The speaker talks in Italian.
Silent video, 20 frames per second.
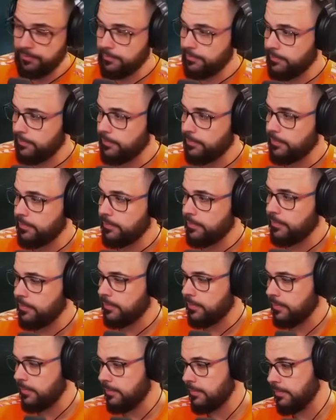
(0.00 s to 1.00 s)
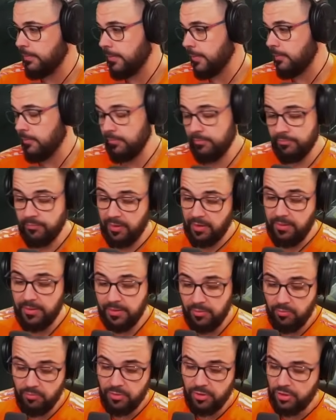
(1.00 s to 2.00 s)
Sono fortissimo, sono il numero uno al
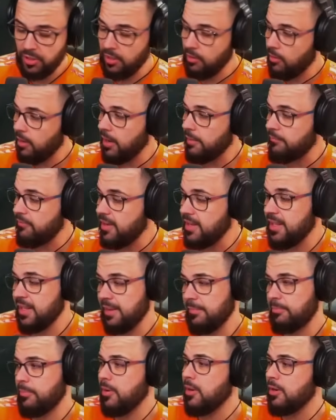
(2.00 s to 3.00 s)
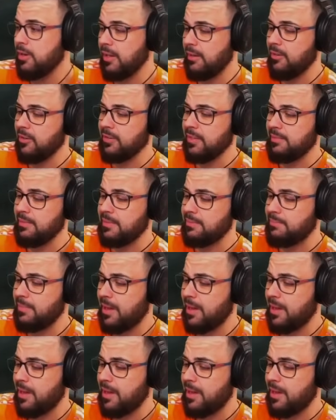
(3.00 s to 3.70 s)
mondo. Di console, su console. Cioè.